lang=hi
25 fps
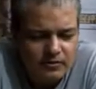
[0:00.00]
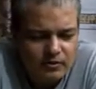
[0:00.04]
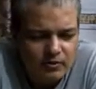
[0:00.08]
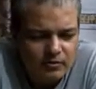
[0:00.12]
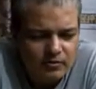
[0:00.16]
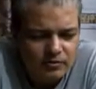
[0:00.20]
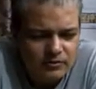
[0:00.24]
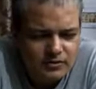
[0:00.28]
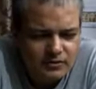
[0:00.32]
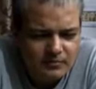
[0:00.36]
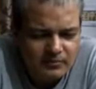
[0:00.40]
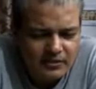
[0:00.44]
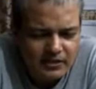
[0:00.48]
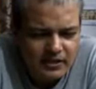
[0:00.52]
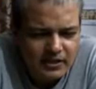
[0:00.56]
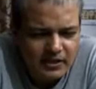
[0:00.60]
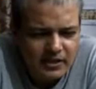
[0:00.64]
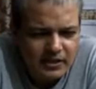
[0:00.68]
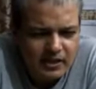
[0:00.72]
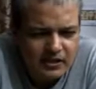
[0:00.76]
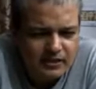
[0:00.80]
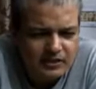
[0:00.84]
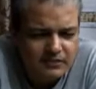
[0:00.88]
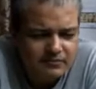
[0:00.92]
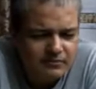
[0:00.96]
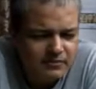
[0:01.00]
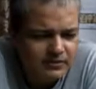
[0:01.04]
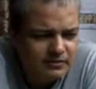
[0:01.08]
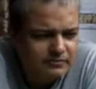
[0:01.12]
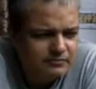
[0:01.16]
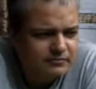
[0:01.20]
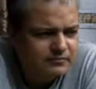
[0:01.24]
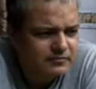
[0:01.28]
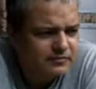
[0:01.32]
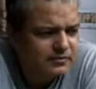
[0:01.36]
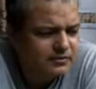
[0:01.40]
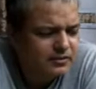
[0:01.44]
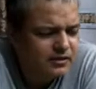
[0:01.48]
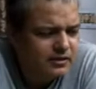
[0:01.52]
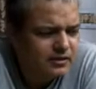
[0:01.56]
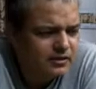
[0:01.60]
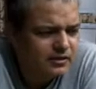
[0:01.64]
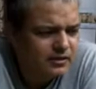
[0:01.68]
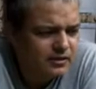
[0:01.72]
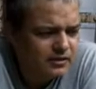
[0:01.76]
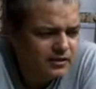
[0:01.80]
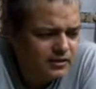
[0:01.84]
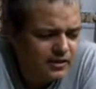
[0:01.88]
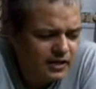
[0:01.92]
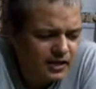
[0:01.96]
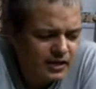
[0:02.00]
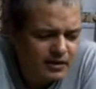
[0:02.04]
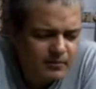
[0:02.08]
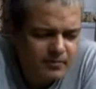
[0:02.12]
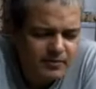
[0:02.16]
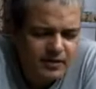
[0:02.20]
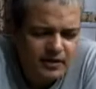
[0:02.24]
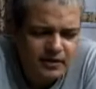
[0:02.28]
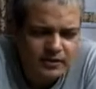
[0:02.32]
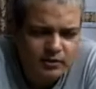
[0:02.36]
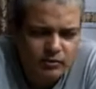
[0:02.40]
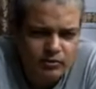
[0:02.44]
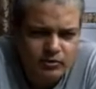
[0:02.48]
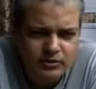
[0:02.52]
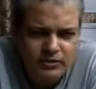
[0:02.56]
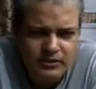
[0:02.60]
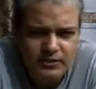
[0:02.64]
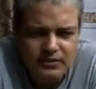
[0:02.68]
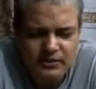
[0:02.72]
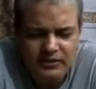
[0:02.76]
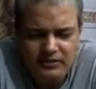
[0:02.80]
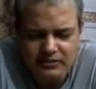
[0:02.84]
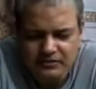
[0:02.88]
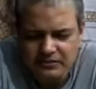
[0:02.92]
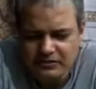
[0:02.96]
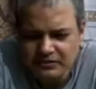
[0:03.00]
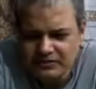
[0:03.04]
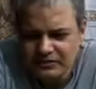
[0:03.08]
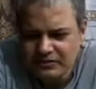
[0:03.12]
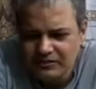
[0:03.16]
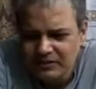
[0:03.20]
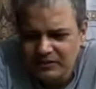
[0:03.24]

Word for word: और उसने मेरे गाड़ी में कार में आके उल्टी कर दी